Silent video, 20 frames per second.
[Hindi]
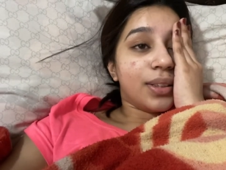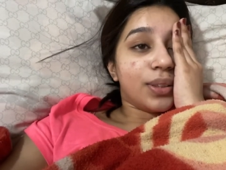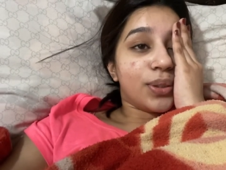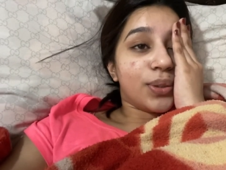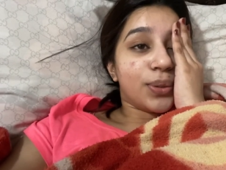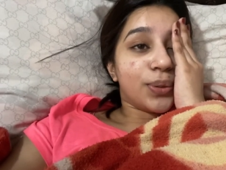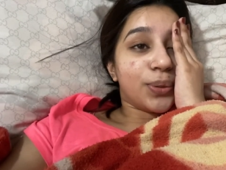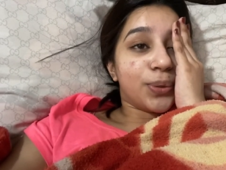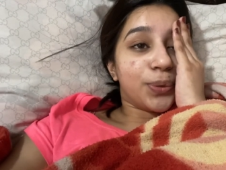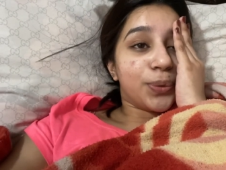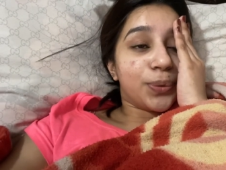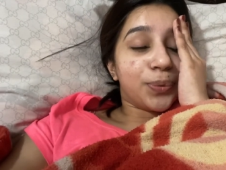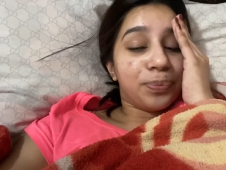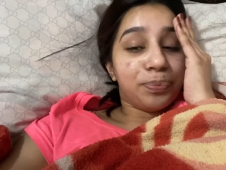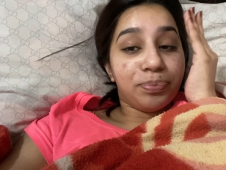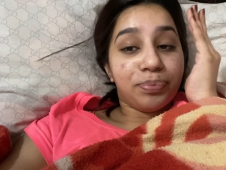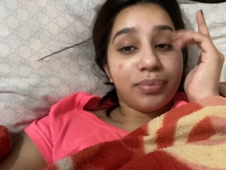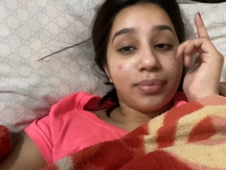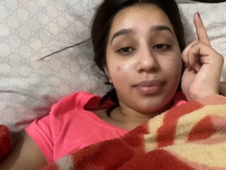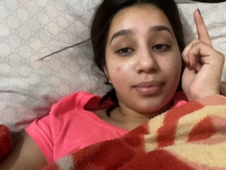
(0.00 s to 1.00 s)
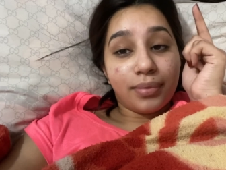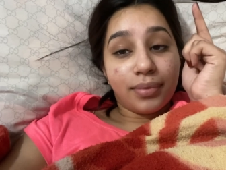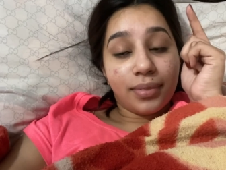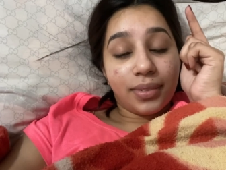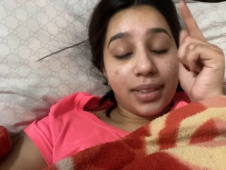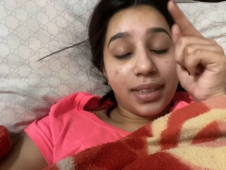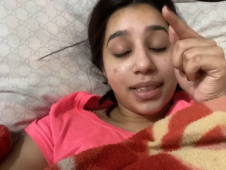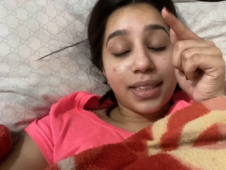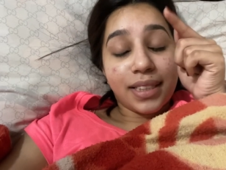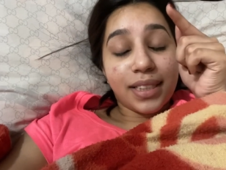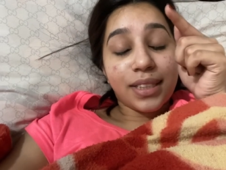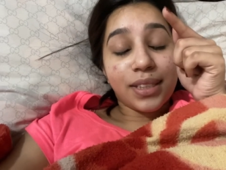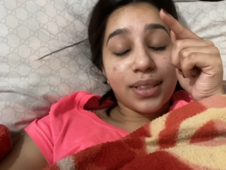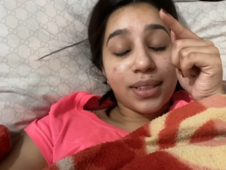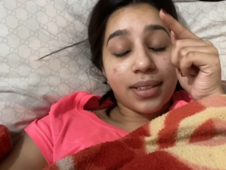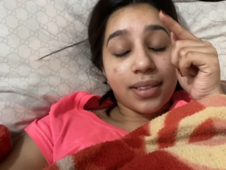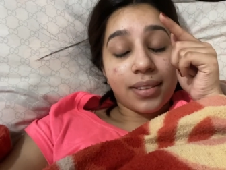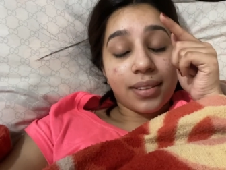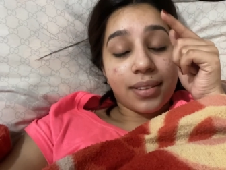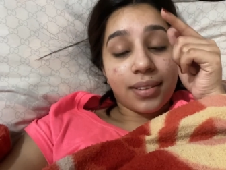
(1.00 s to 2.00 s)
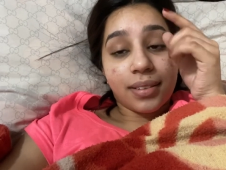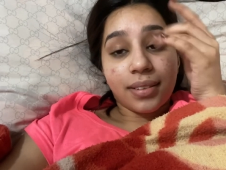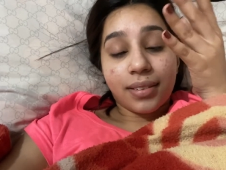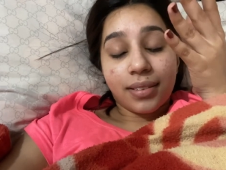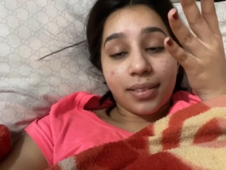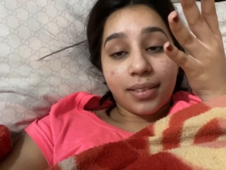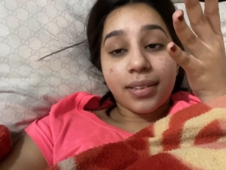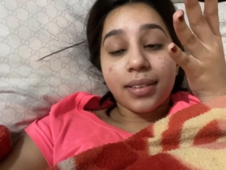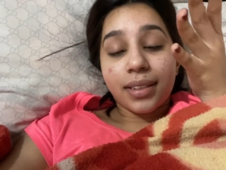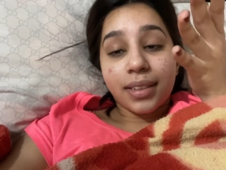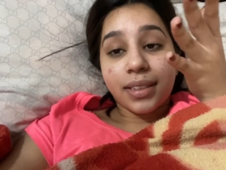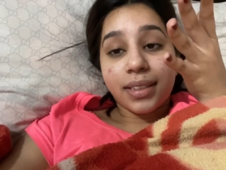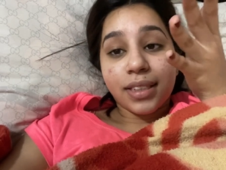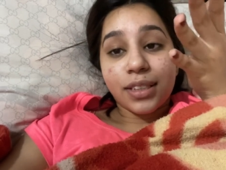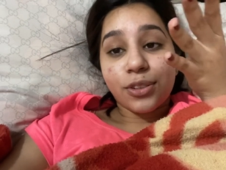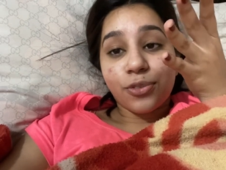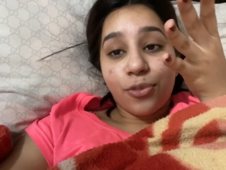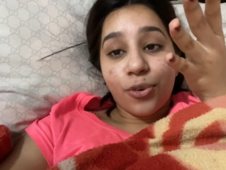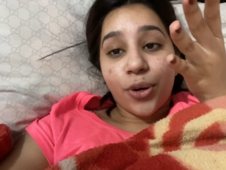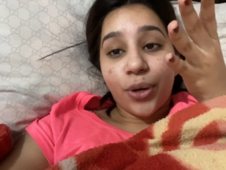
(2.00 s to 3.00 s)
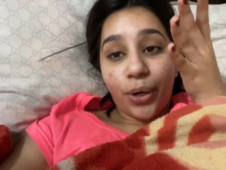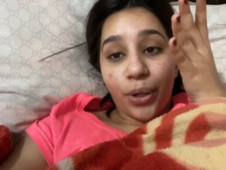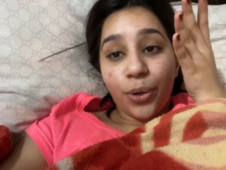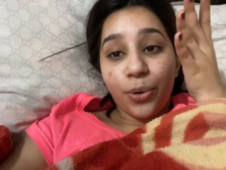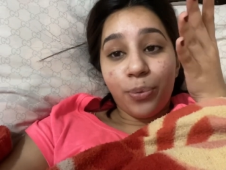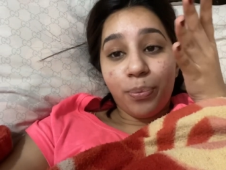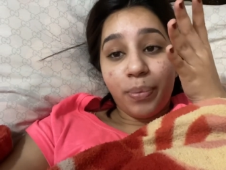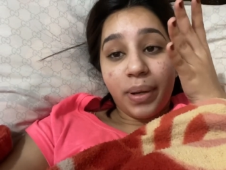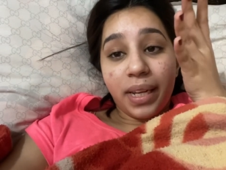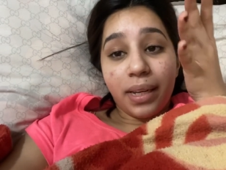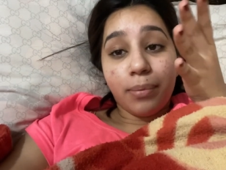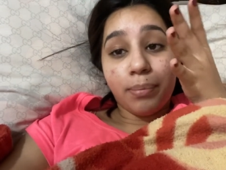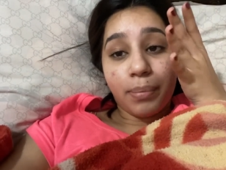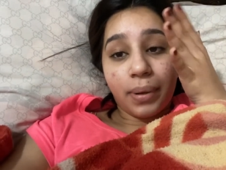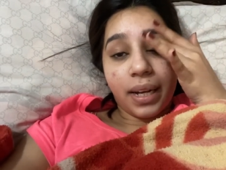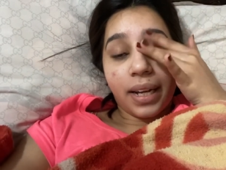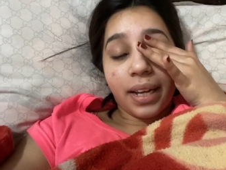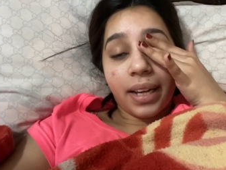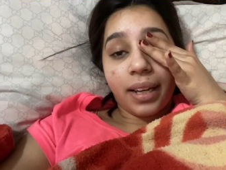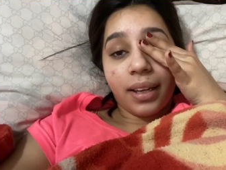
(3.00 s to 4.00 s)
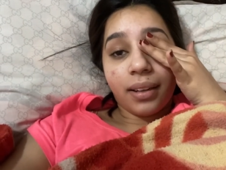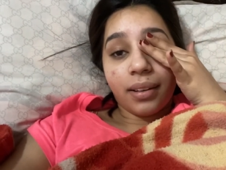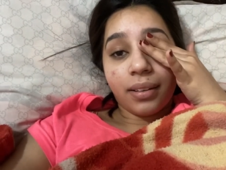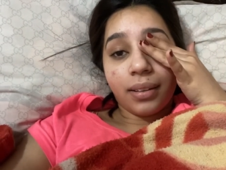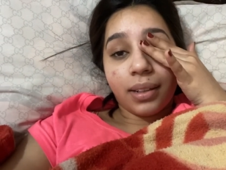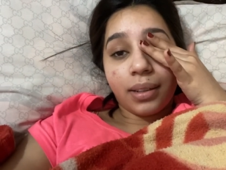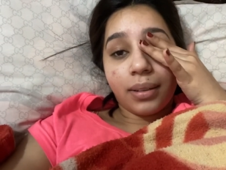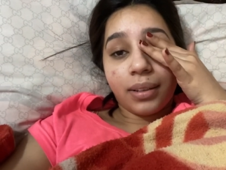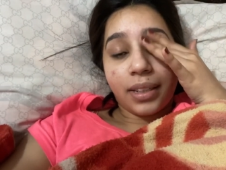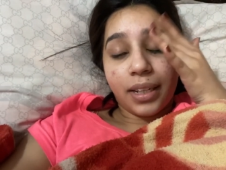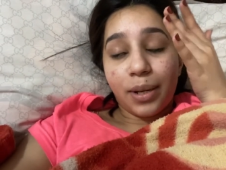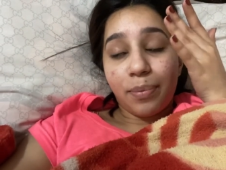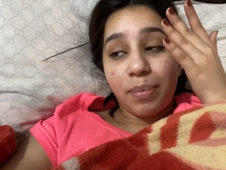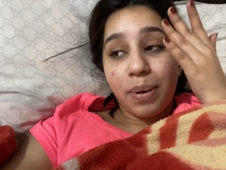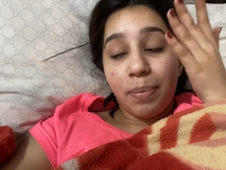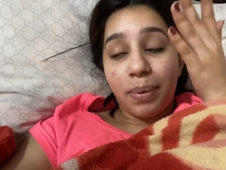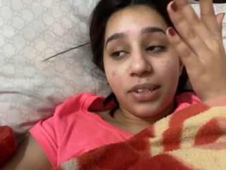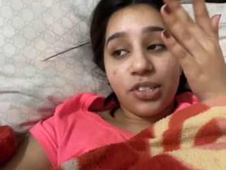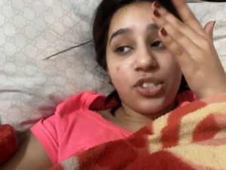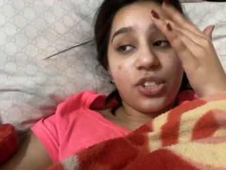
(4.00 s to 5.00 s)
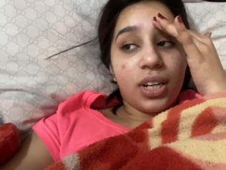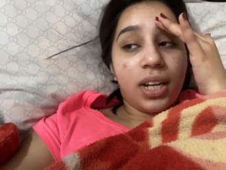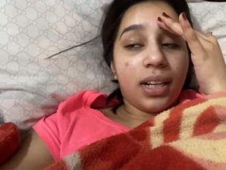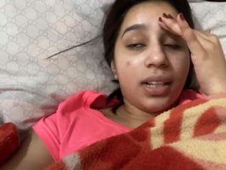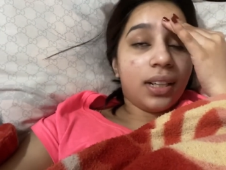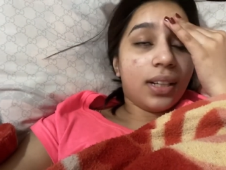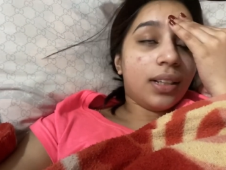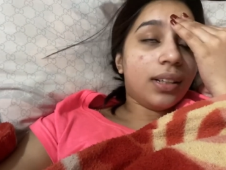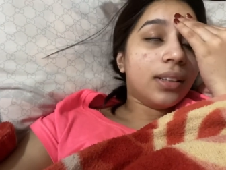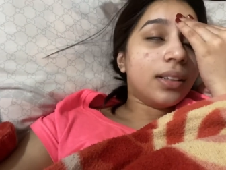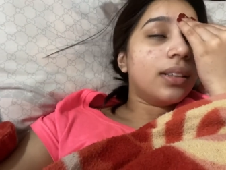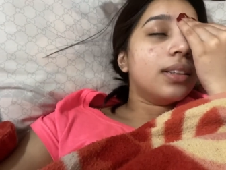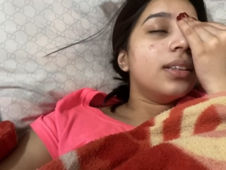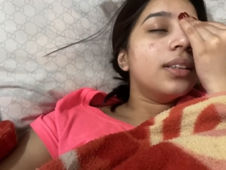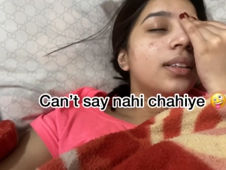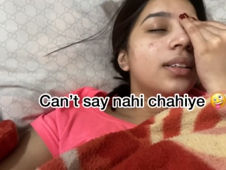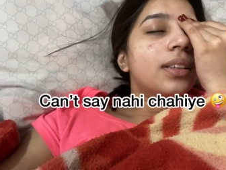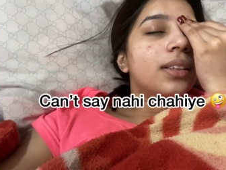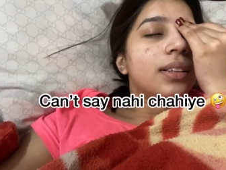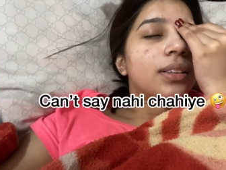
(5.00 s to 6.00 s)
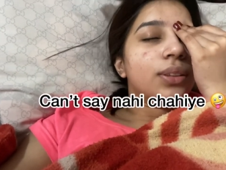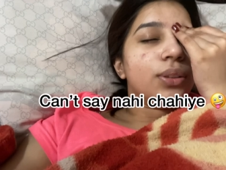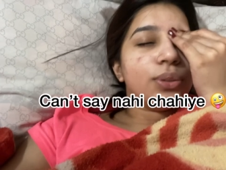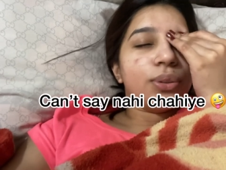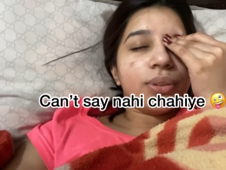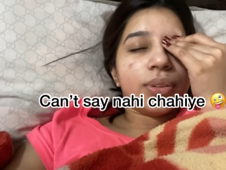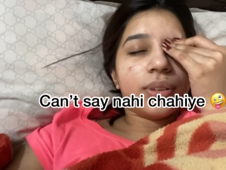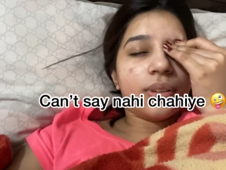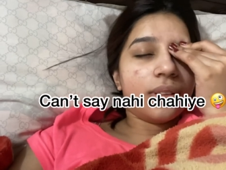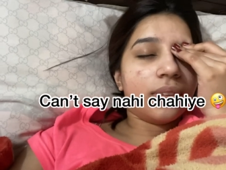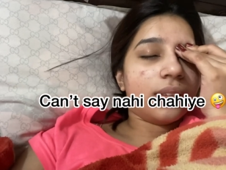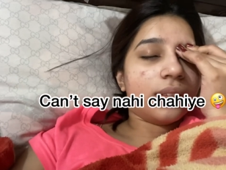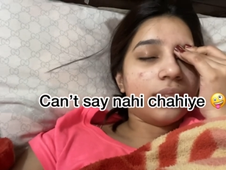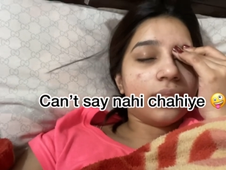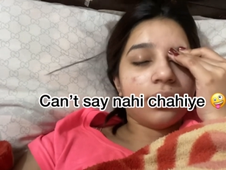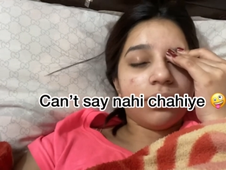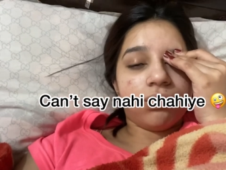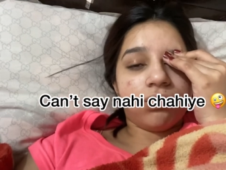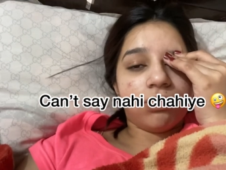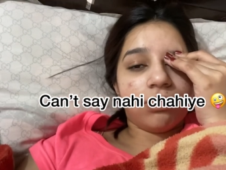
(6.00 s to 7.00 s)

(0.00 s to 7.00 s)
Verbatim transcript: सो दिस इज़ दिस इज़ वॉट डू यू मीन बाय घर में बच्चा आना तो हाँ।